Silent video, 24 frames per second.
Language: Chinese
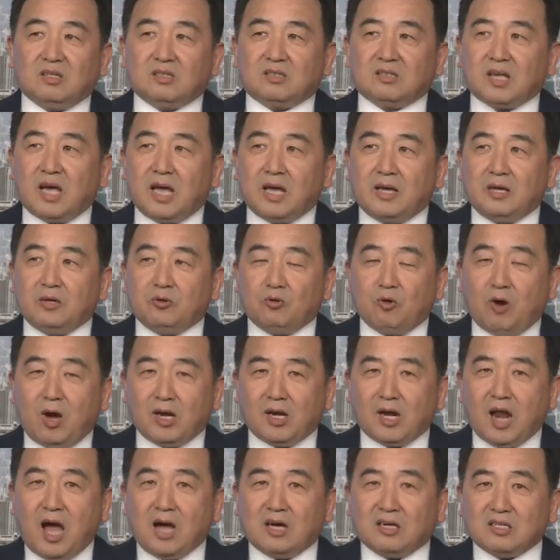在元
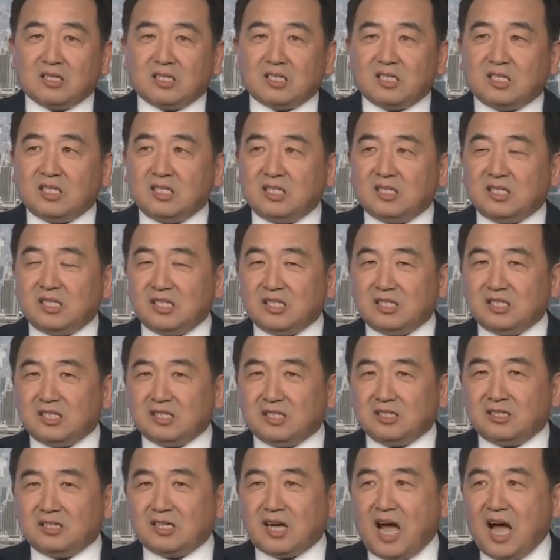朗袭击
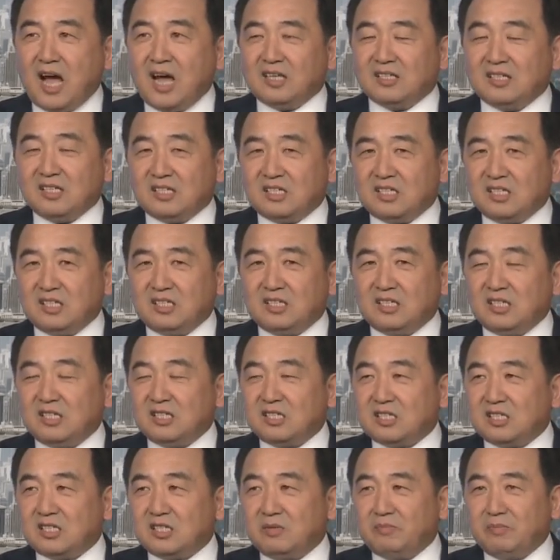警察、袭击
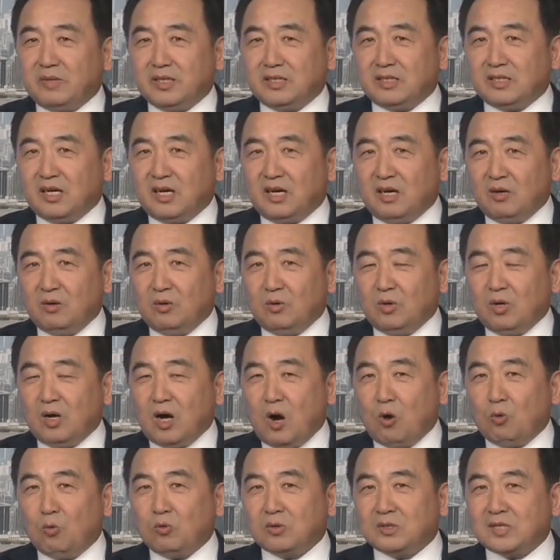市民的
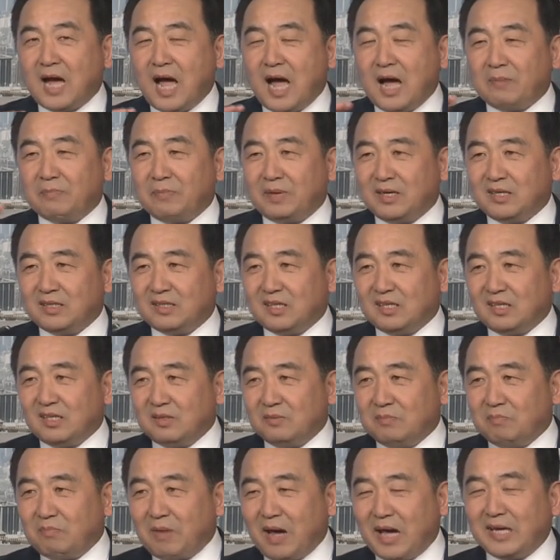毫无差别的
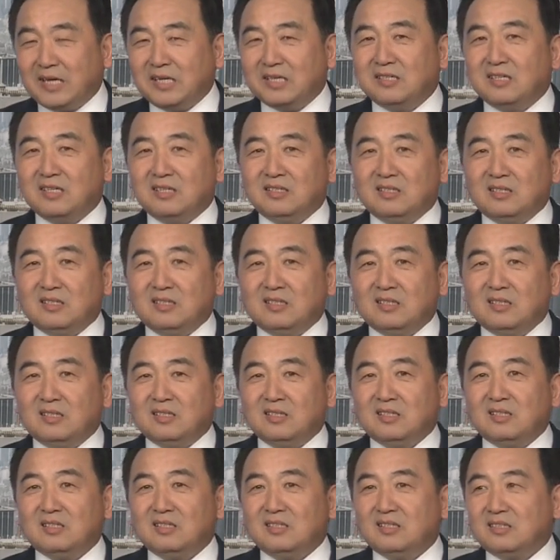白衣人
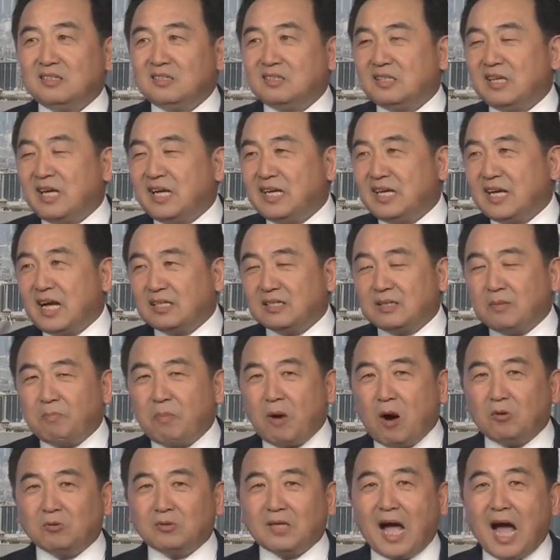那样的
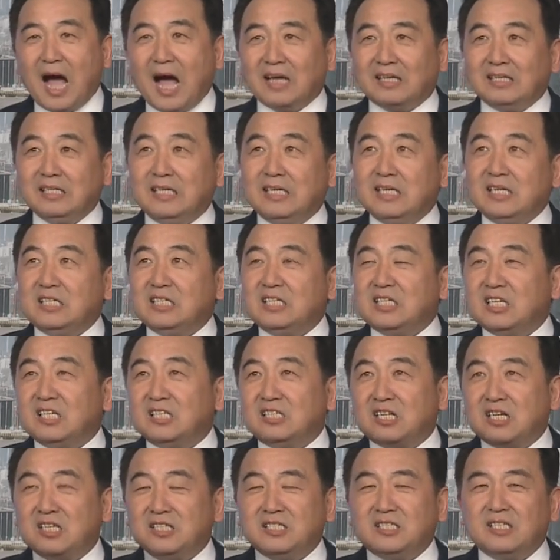暴打，一切
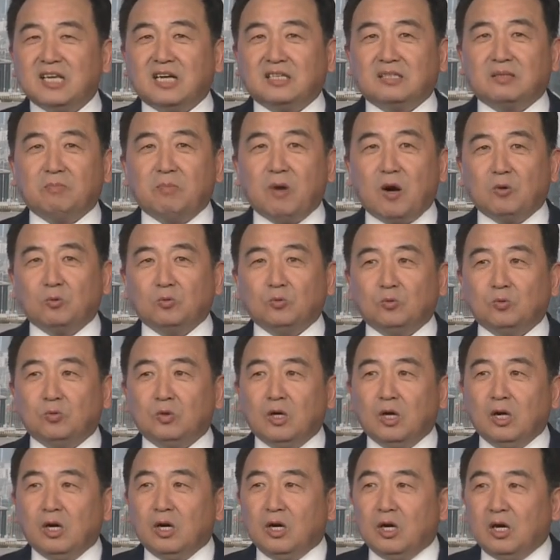真相的暴露。
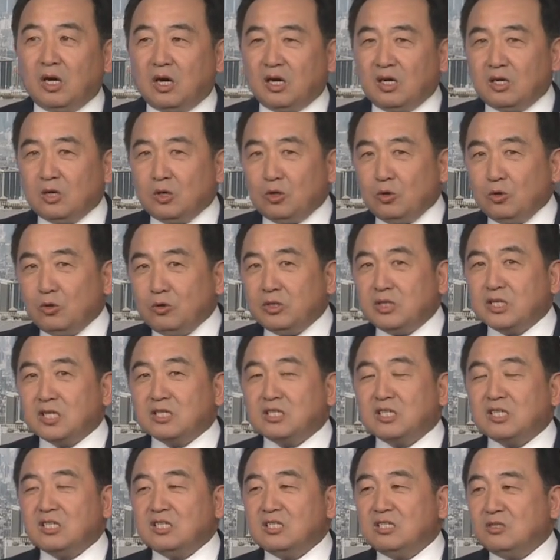而律政
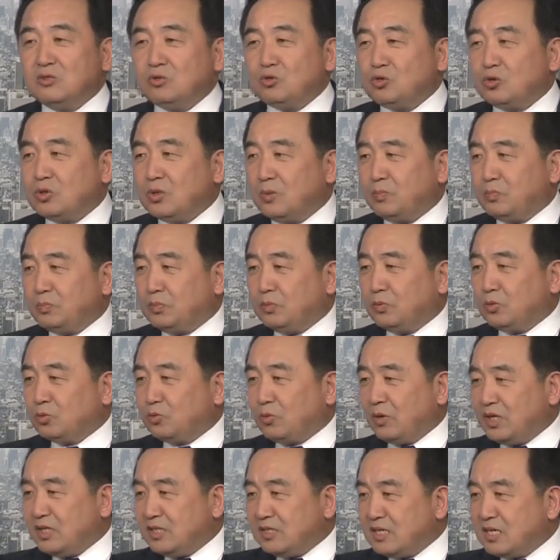司却不
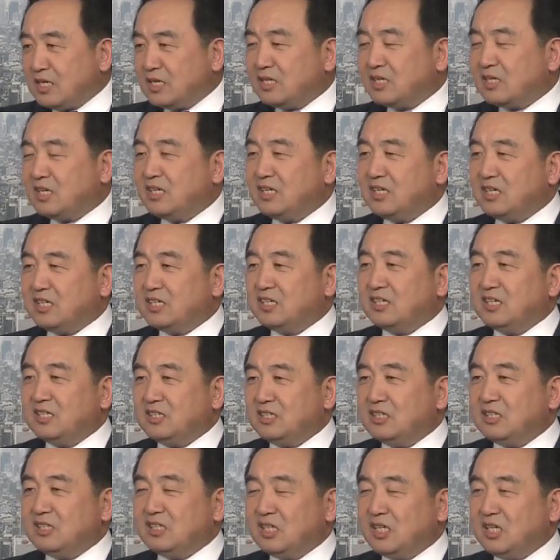对任何一个
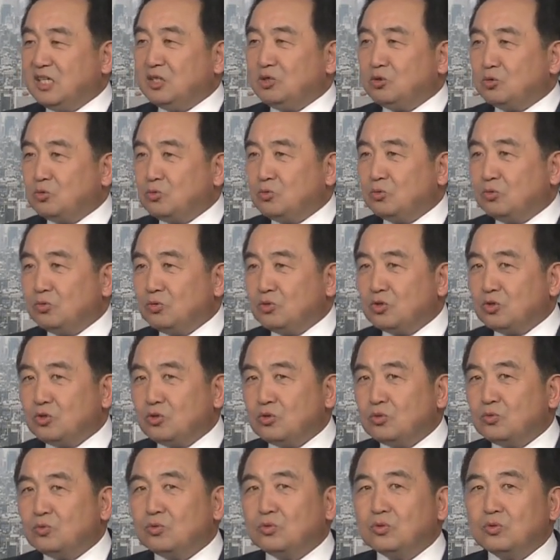人提出
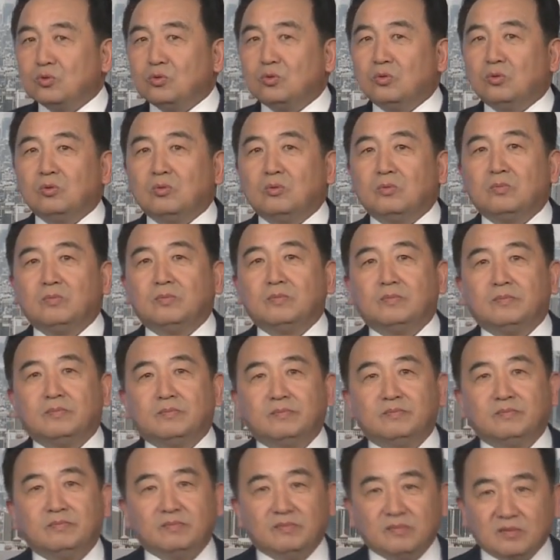诉讼，
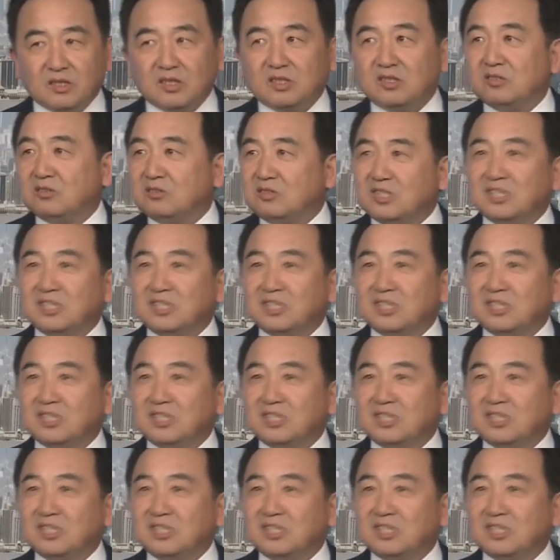这就是